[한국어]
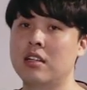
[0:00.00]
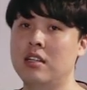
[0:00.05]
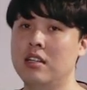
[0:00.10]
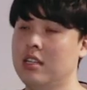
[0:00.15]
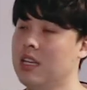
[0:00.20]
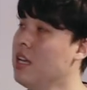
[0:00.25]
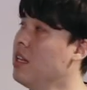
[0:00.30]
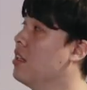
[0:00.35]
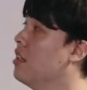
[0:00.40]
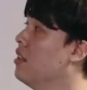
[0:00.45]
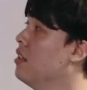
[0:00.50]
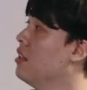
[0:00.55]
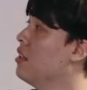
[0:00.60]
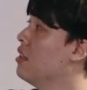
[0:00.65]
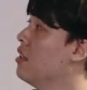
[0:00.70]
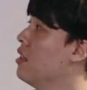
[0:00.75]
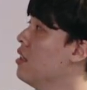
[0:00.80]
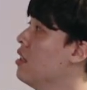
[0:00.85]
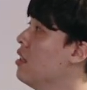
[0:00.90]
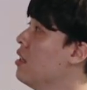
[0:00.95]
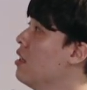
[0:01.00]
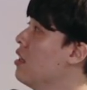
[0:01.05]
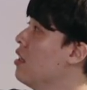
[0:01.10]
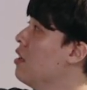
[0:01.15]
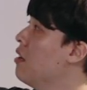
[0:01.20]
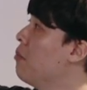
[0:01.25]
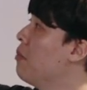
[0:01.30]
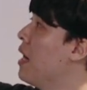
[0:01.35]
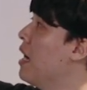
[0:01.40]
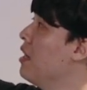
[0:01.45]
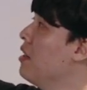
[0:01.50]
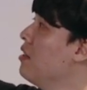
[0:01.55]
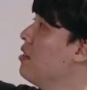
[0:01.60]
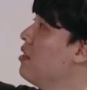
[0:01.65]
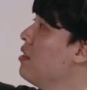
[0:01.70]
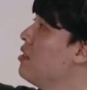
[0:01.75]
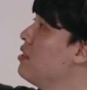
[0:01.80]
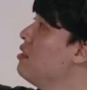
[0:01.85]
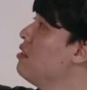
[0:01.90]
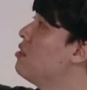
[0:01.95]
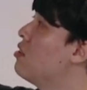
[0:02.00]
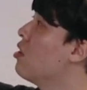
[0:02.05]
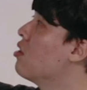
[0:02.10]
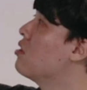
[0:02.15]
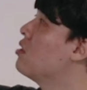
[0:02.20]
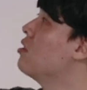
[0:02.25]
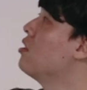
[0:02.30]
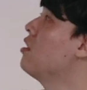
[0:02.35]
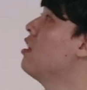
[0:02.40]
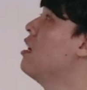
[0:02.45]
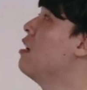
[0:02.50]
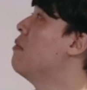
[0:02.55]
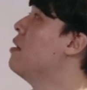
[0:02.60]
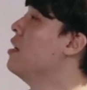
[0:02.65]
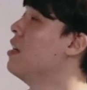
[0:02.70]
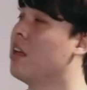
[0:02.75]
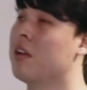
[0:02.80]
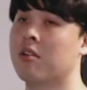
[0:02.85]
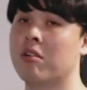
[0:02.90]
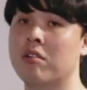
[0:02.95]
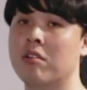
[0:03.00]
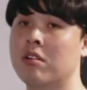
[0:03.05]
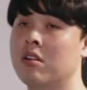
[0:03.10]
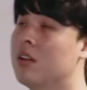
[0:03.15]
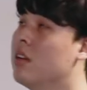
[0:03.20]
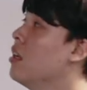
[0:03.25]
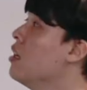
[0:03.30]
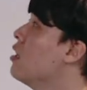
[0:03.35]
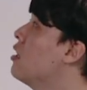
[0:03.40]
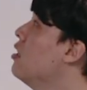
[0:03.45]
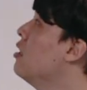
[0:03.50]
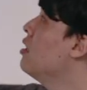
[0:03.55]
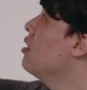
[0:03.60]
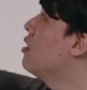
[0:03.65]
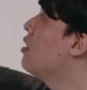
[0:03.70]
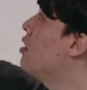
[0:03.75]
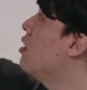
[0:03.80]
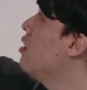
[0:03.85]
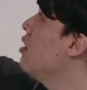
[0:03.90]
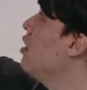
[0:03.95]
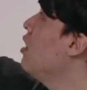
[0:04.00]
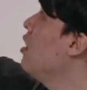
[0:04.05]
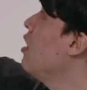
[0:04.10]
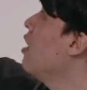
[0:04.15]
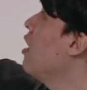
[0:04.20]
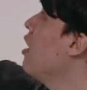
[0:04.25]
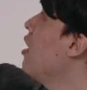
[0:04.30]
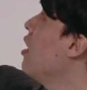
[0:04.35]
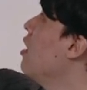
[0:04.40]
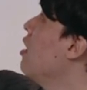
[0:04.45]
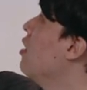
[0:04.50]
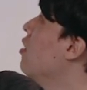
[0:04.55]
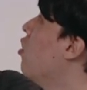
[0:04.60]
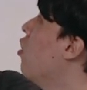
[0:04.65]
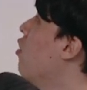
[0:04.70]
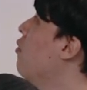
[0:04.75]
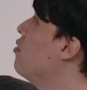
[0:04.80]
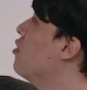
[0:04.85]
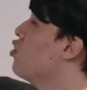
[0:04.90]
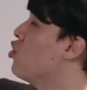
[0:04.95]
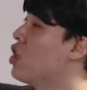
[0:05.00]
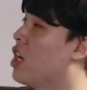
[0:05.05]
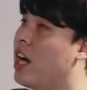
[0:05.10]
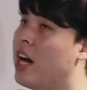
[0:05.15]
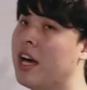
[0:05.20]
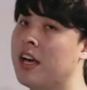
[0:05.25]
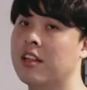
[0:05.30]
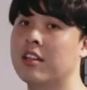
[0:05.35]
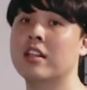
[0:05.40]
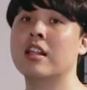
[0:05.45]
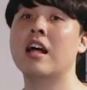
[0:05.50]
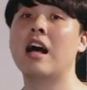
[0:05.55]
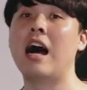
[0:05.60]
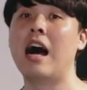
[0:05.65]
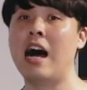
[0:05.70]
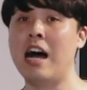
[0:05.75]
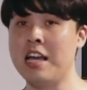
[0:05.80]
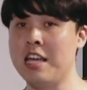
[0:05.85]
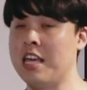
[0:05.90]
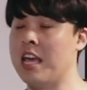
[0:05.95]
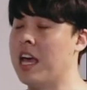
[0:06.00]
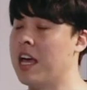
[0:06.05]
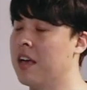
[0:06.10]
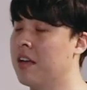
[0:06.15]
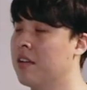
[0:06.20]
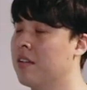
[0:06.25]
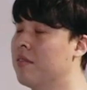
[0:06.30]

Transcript: 크기는 반드시 적절해야만 해요. 그 크기의 of the child, 아이의.